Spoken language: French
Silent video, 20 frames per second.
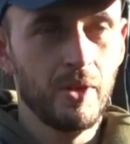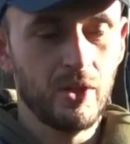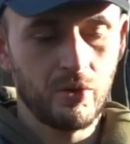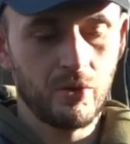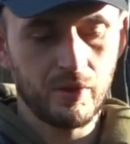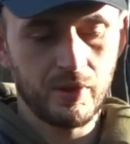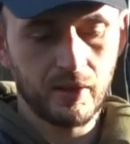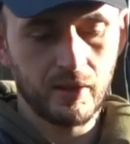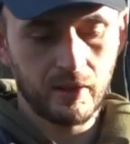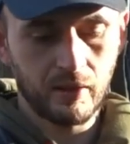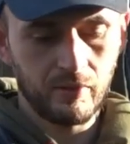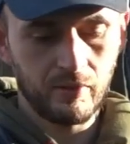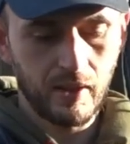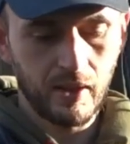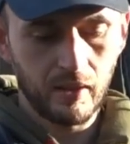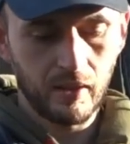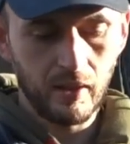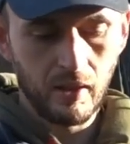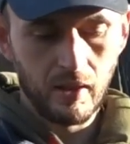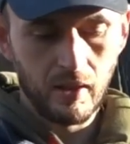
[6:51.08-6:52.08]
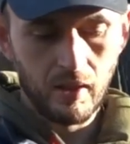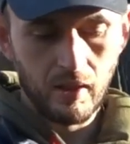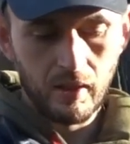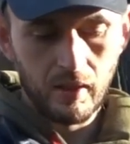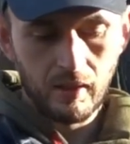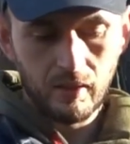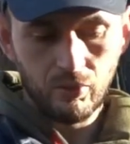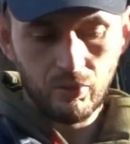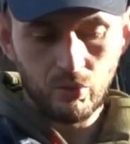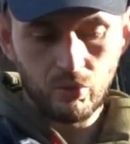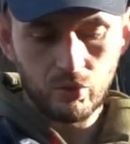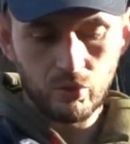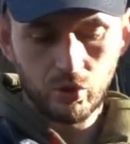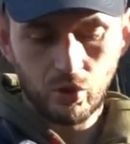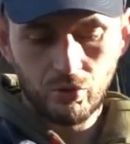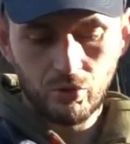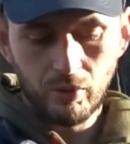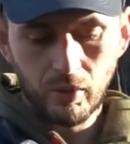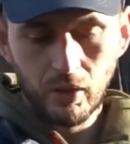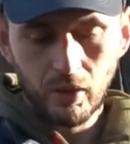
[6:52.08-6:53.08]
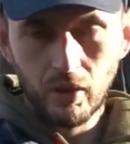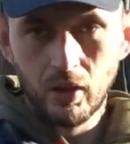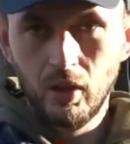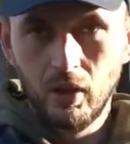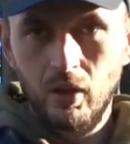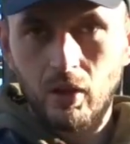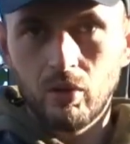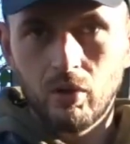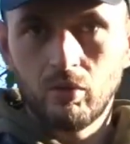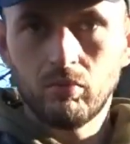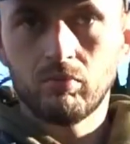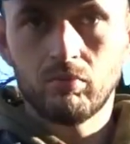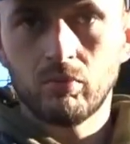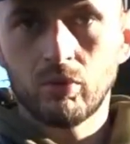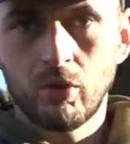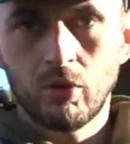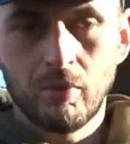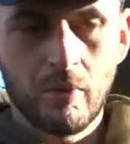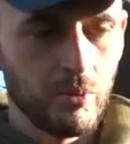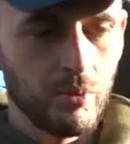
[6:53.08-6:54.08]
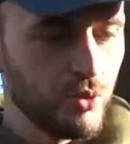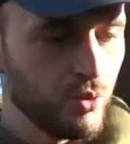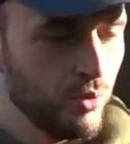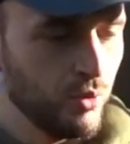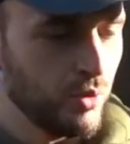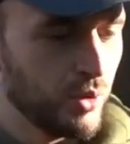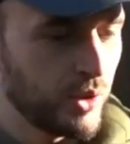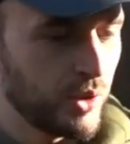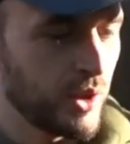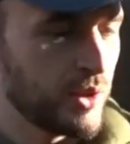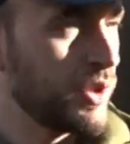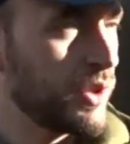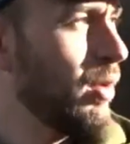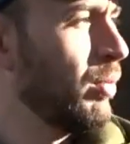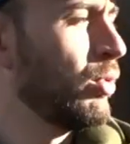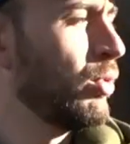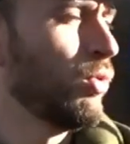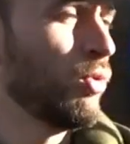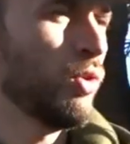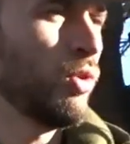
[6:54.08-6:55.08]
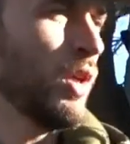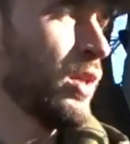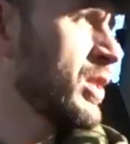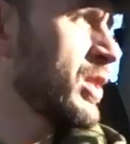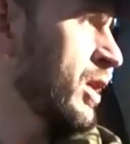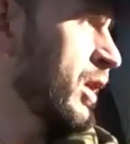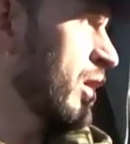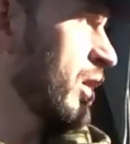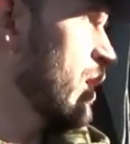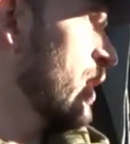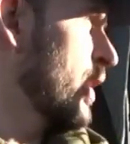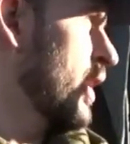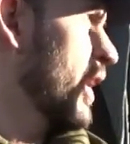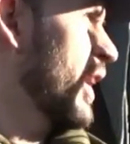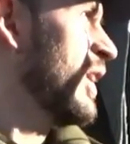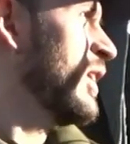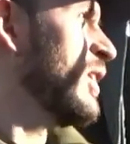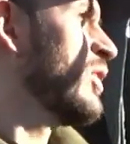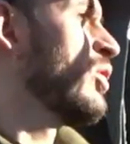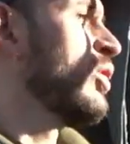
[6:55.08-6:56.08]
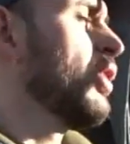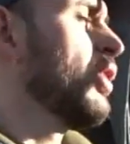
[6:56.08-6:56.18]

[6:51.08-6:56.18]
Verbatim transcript: pêche cette rivière. Donc aujourd'hui, comme d'habitude, très simple. Donc là, j'ai euh, un lit